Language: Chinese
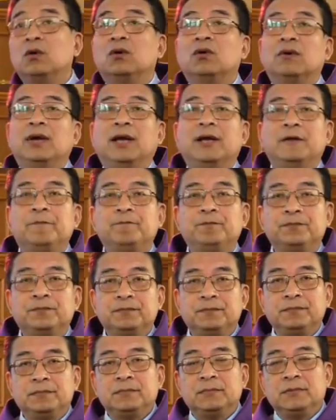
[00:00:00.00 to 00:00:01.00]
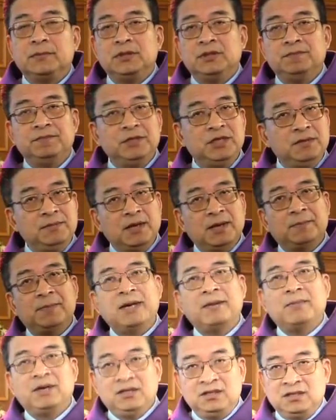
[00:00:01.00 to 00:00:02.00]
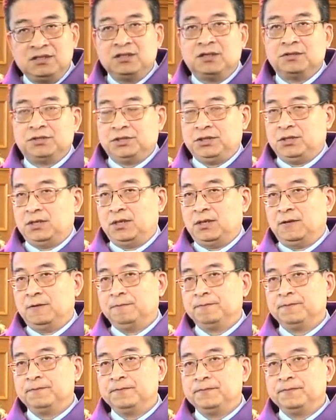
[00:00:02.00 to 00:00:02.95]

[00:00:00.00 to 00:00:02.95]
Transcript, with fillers: 后悔，你你明白吗？你要小心了，